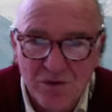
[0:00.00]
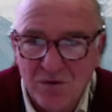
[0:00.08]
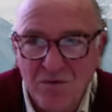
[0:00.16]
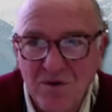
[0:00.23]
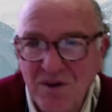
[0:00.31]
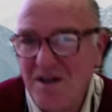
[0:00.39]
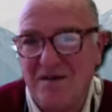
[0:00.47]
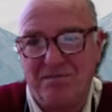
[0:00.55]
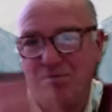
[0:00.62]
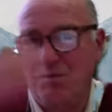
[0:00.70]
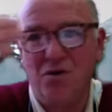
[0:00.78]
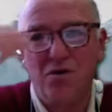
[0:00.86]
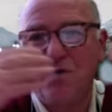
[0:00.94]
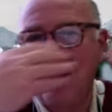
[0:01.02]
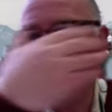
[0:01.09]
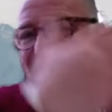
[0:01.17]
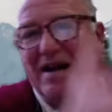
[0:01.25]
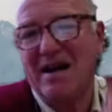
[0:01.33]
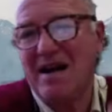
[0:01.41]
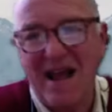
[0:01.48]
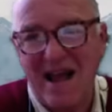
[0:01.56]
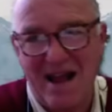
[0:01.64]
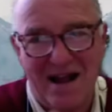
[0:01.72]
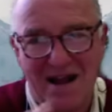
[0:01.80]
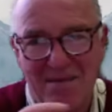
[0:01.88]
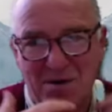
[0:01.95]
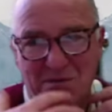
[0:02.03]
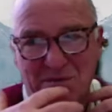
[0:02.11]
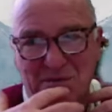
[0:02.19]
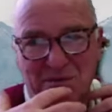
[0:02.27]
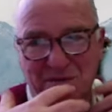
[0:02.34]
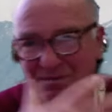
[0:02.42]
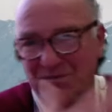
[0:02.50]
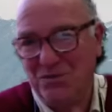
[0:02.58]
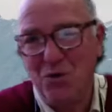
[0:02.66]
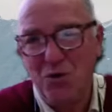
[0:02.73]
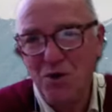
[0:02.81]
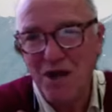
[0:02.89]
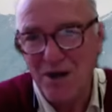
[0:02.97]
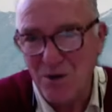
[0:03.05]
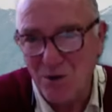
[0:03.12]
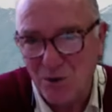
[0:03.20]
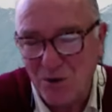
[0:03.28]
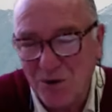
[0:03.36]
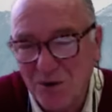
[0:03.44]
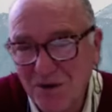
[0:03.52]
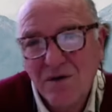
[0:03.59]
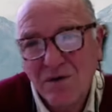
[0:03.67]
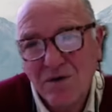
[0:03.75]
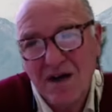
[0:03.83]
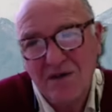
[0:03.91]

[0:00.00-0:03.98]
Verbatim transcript: come dire, porre una barriera proprio noi e loro ora